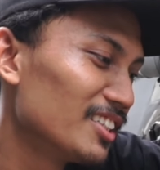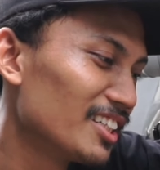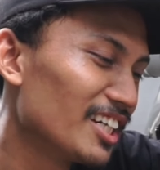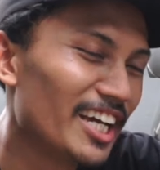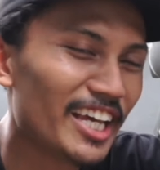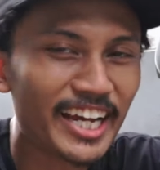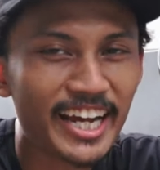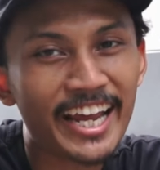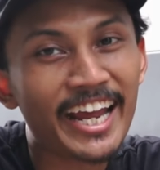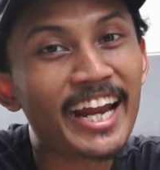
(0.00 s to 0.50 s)

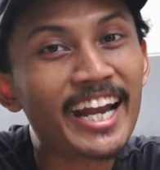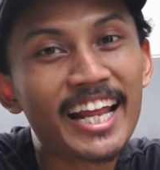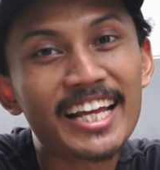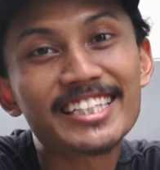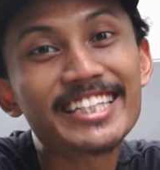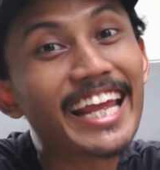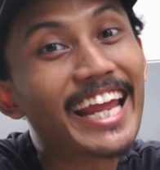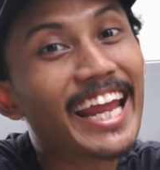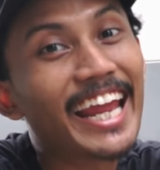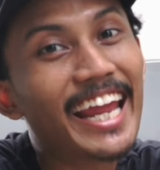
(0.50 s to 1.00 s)
gaya-gayaan
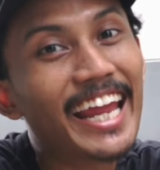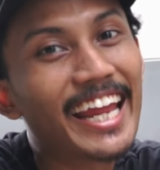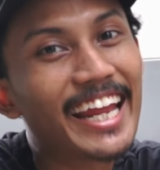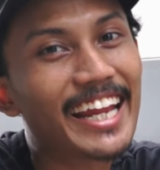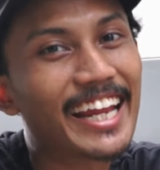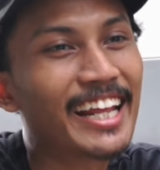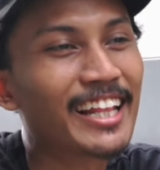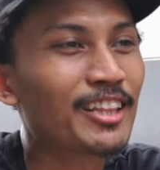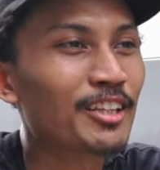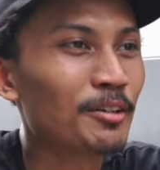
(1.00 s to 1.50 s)
aja
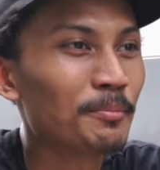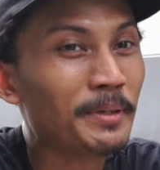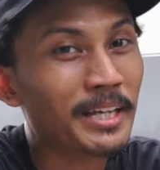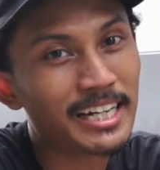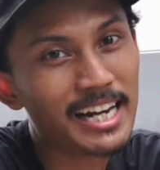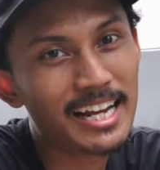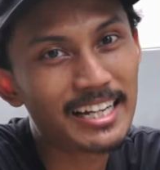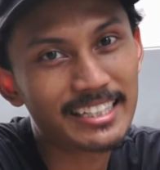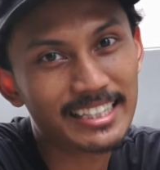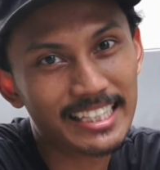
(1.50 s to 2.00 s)
gitu
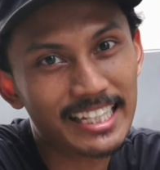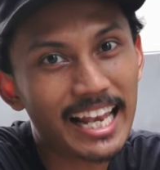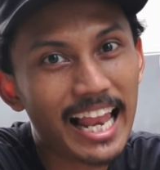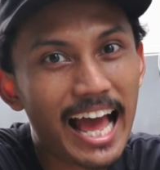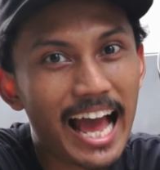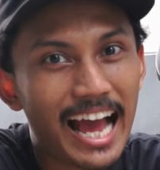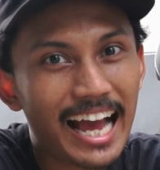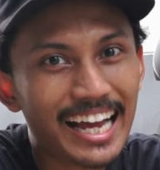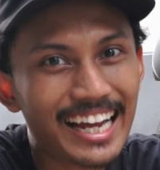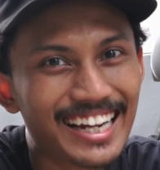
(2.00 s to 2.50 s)
biar nggak
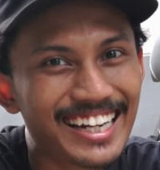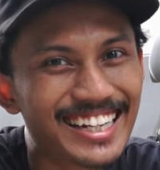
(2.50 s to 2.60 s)
ketilang.